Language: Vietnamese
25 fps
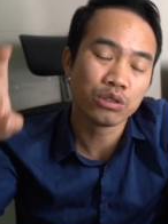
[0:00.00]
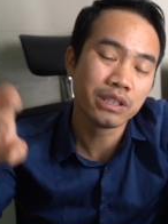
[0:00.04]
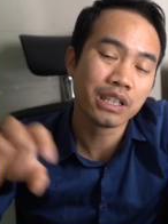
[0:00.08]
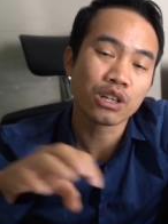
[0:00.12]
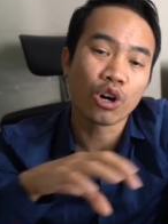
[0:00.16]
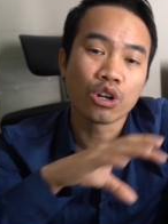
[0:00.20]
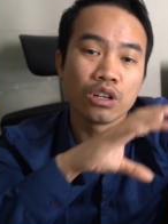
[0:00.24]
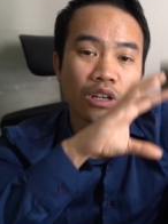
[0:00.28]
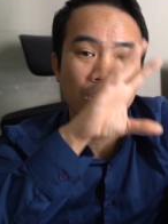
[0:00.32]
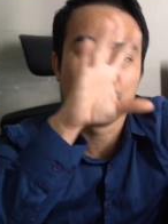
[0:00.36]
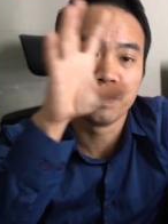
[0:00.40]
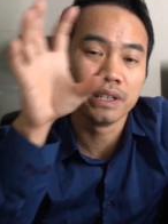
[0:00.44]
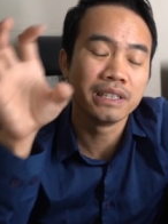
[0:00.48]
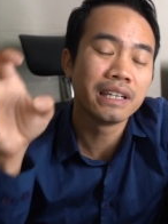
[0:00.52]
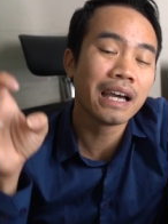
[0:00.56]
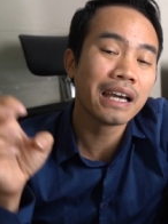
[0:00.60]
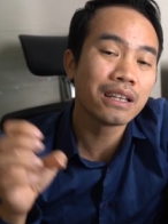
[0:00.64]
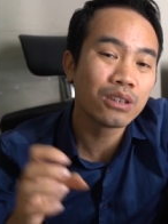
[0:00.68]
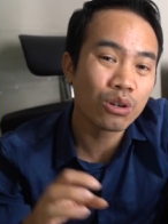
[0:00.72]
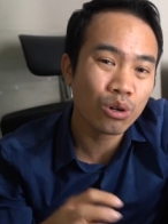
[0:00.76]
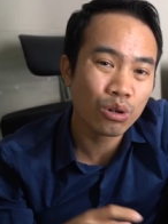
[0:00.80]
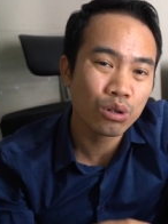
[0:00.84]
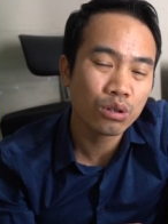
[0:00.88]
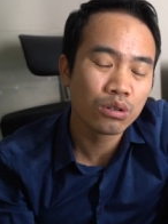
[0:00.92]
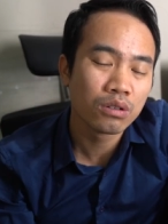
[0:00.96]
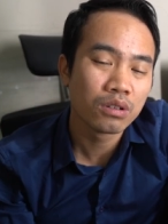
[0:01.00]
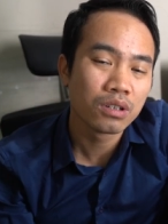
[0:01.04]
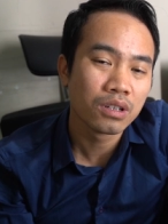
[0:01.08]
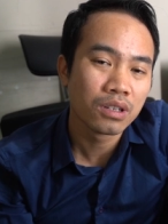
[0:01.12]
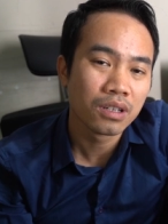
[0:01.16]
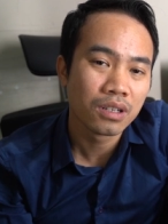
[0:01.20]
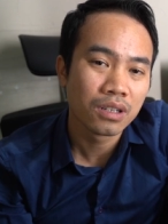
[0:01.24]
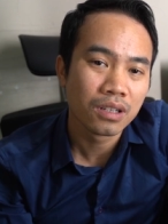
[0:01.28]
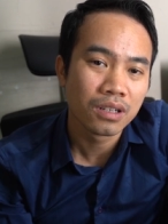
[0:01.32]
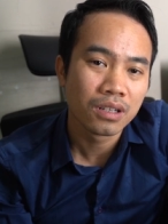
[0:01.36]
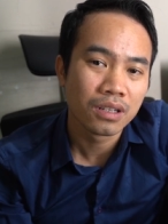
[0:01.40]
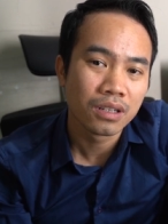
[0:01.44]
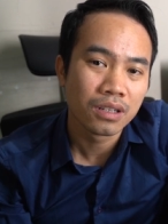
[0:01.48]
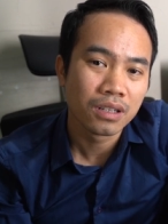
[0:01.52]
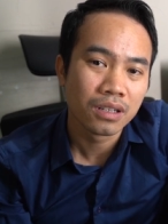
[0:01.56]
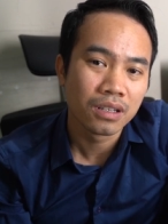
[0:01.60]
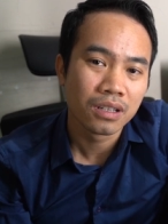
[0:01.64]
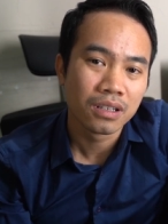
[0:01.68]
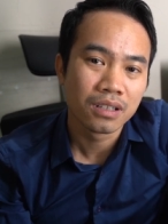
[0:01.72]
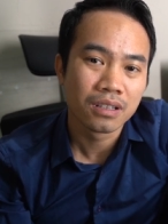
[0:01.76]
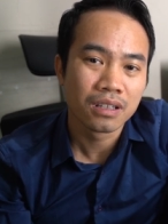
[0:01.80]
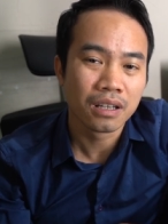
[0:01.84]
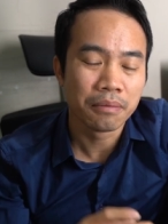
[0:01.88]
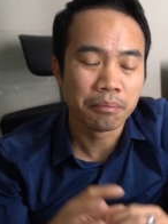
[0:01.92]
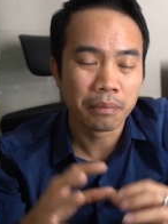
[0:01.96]
nó chỉ còn ở phía trên thôi
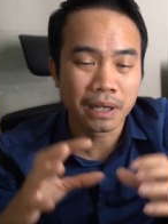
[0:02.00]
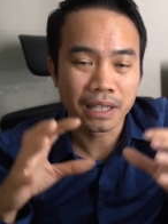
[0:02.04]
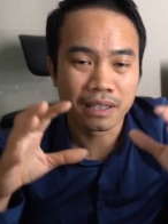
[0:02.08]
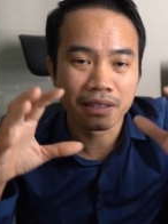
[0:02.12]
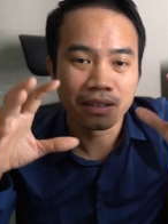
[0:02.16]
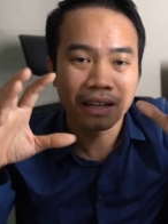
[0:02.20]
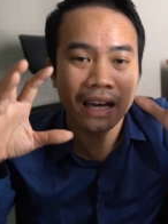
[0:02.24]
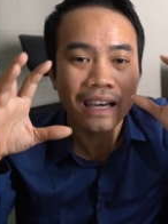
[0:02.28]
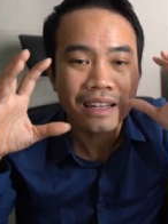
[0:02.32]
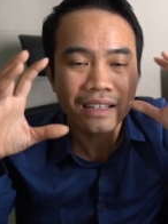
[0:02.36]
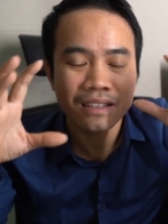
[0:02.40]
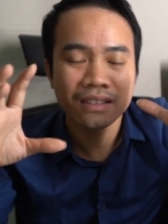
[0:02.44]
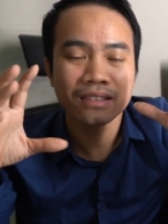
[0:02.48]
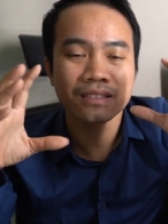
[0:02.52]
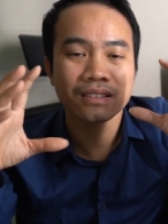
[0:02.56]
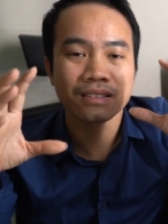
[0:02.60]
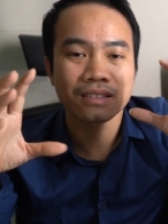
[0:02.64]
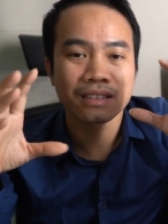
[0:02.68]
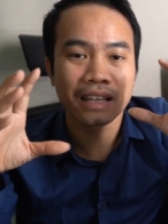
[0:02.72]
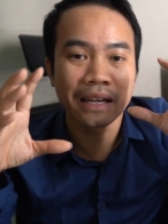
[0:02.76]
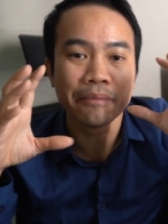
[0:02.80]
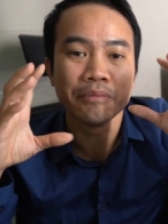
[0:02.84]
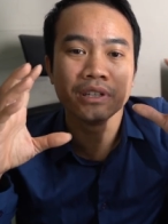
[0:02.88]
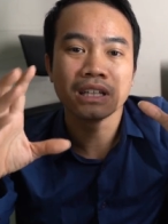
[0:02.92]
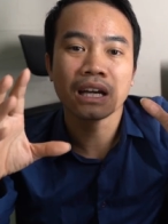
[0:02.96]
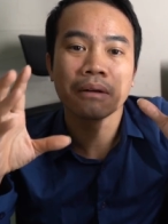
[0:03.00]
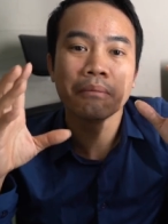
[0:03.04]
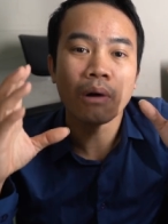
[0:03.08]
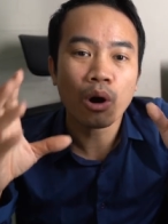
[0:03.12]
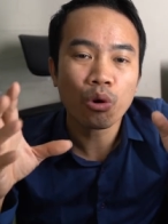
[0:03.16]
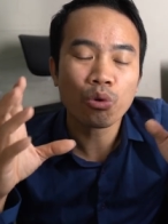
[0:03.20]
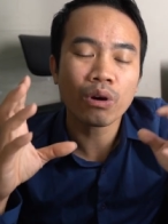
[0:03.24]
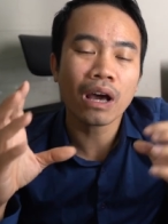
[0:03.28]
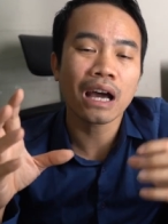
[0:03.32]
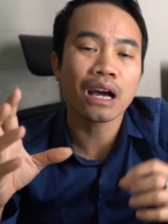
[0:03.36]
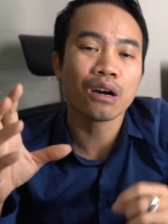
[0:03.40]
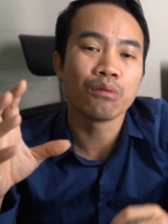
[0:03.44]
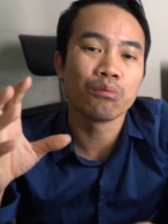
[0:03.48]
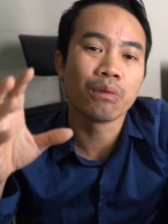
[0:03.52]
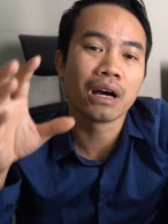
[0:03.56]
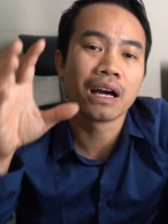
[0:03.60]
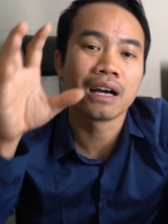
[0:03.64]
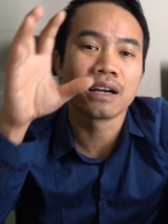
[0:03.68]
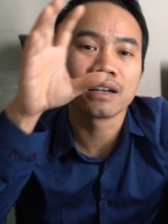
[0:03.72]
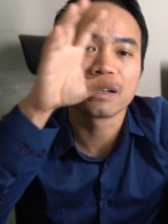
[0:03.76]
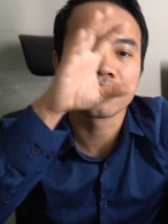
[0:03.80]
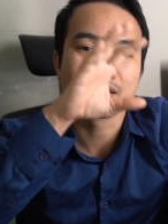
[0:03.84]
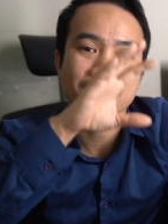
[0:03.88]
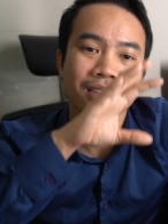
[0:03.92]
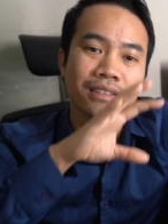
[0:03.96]
thì mình nên tìm những cái mẫu nào
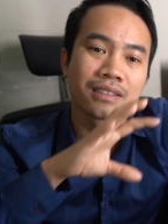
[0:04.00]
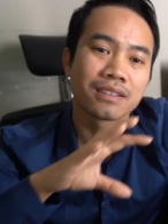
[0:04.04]
mà